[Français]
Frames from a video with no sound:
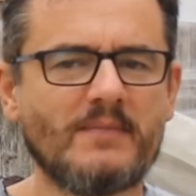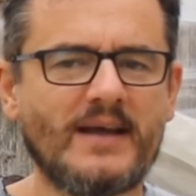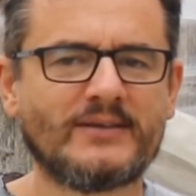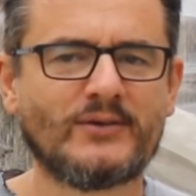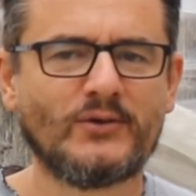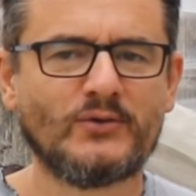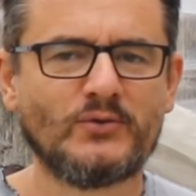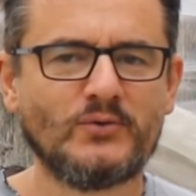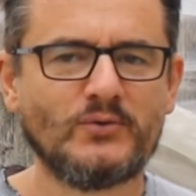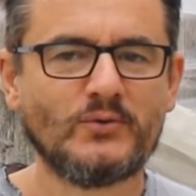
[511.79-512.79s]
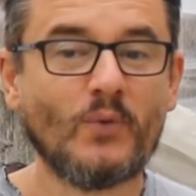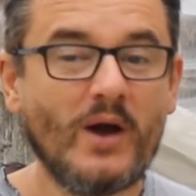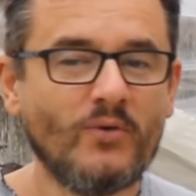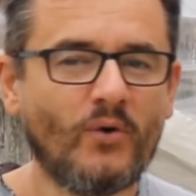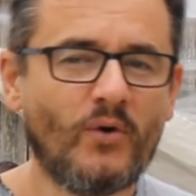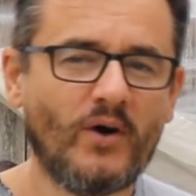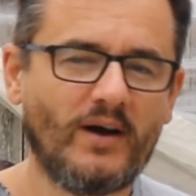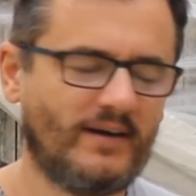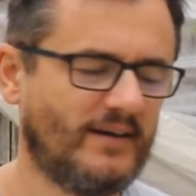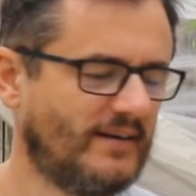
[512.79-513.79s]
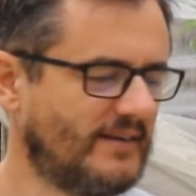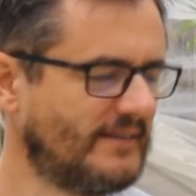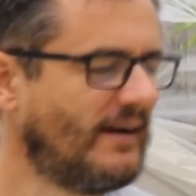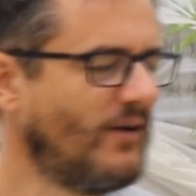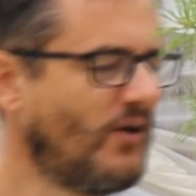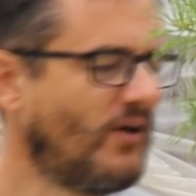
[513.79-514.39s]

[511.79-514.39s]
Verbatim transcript: mettent du guano euh, dans,